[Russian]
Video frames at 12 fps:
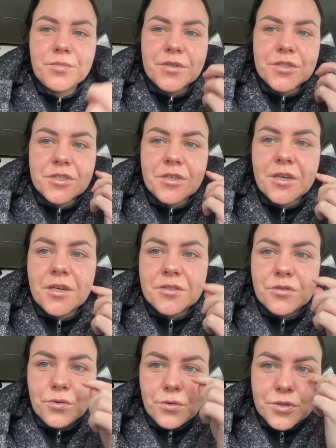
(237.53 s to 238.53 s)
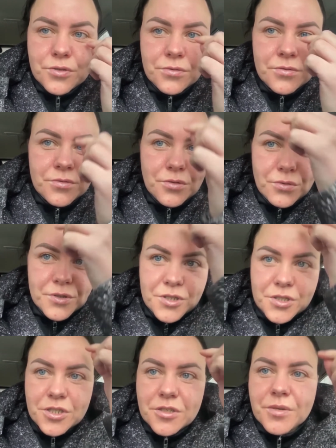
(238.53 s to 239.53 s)
прожигает кожу
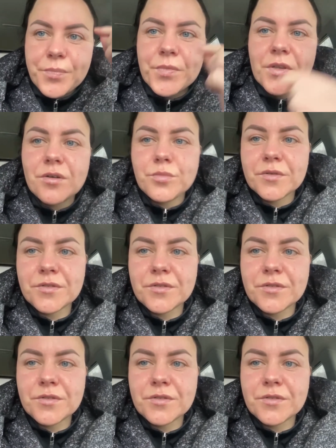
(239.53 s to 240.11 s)
точечно а, по